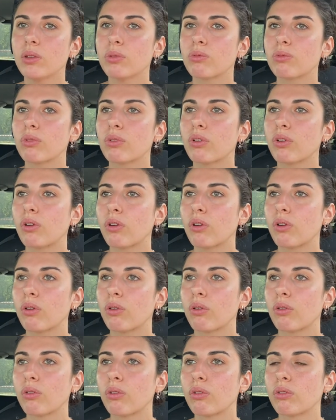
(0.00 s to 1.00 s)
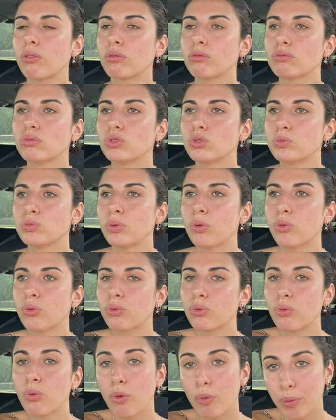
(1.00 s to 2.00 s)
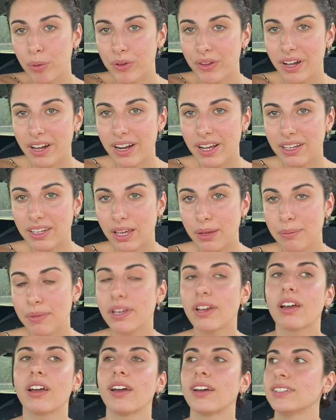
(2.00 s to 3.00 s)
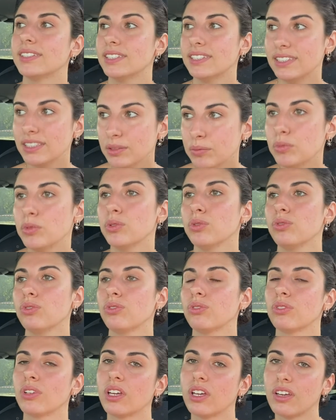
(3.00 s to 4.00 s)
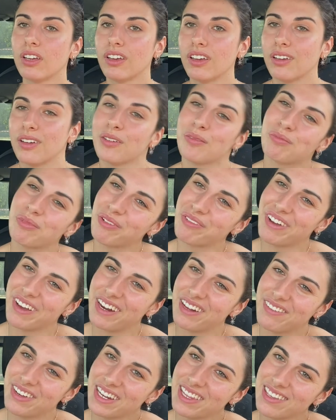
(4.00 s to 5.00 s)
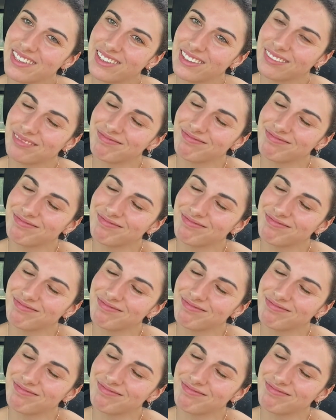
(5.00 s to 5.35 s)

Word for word: Donc, euh, je pense qu'on reprendra la caméra dimanche pour faire la valise.